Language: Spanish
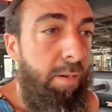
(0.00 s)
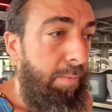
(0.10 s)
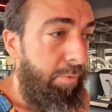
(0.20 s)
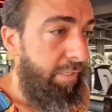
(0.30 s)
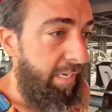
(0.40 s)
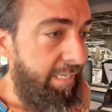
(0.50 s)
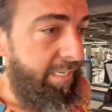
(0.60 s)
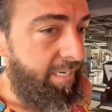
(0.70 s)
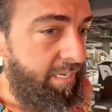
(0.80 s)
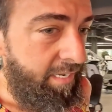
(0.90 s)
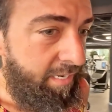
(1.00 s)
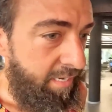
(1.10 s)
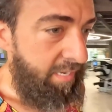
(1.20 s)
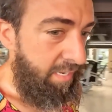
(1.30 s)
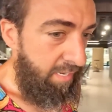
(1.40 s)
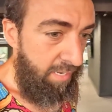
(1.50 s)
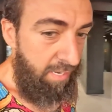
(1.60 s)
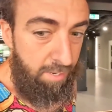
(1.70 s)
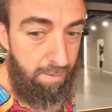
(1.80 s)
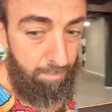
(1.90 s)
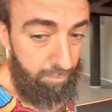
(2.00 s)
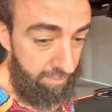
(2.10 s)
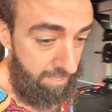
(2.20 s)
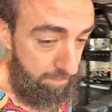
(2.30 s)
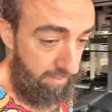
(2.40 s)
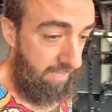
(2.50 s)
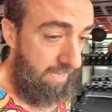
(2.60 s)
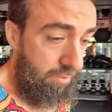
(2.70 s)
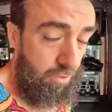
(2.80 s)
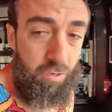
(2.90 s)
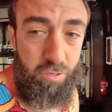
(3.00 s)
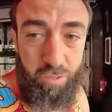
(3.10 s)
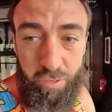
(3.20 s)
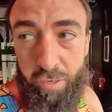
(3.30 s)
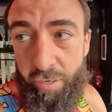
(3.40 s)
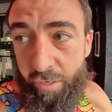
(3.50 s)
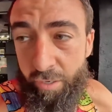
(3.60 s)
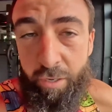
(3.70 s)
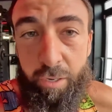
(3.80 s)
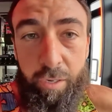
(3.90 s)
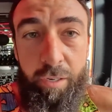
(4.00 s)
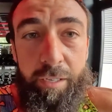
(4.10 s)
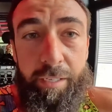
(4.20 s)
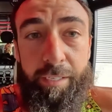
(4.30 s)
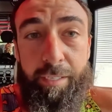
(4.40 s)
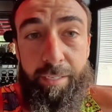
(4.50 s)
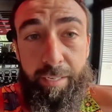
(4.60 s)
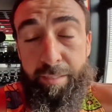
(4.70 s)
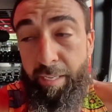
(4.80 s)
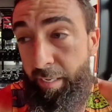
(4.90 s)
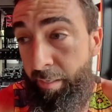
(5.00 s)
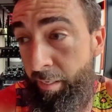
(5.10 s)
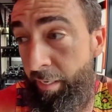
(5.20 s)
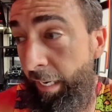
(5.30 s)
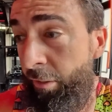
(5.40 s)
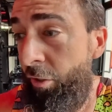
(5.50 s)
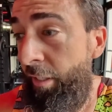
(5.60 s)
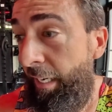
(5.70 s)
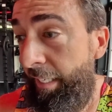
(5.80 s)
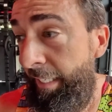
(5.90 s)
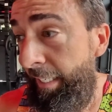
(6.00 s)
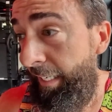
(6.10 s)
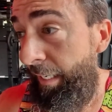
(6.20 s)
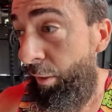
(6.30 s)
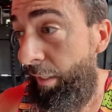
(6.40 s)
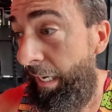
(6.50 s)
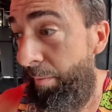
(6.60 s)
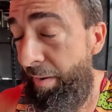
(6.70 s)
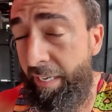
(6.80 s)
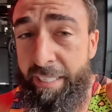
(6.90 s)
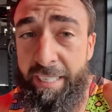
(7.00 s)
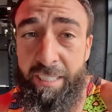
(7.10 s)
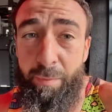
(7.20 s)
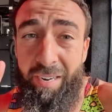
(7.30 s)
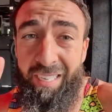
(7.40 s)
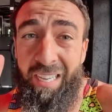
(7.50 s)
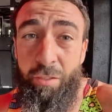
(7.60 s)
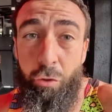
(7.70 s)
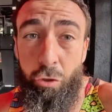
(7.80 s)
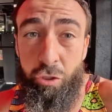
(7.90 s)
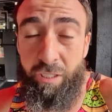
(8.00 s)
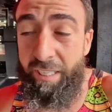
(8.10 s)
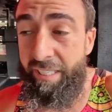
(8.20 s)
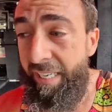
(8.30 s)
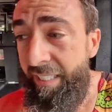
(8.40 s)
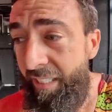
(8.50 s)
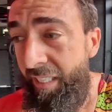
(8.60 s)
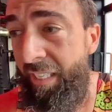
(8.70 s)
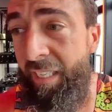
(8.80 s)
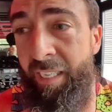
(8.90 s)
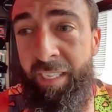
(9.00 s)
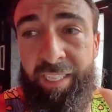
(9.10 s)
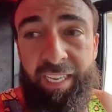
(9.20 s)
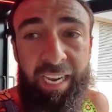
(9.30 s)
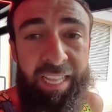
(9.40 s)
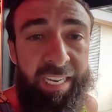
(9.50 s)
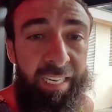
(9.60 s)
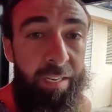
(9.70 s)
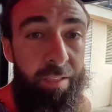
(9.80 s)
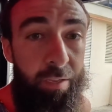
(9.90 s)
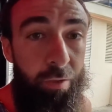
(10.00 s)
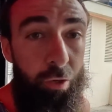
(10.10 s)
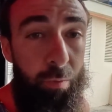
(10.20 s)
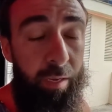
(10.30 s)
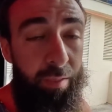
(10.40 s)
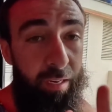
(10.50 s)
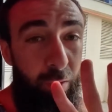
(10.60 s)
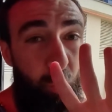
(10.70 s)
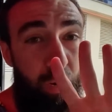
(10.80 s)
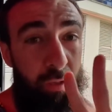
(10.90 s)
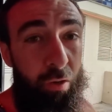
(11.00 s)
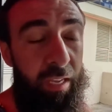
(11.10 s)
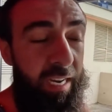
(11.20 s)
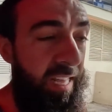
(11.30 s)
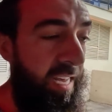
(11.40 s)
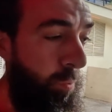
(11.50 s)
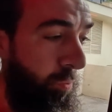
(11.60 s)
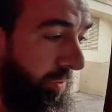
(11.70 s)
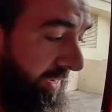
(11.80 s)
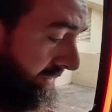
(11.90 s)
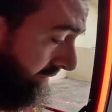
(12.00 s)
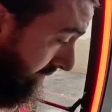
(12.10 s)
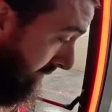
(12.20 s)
vamos a ir, vamos a ir empezando y ya está. Eso sí, aquí las máquinas te marcan dos series de cada ejercicio. Yo voy a hacer cuatro de cada uno, ¿eh?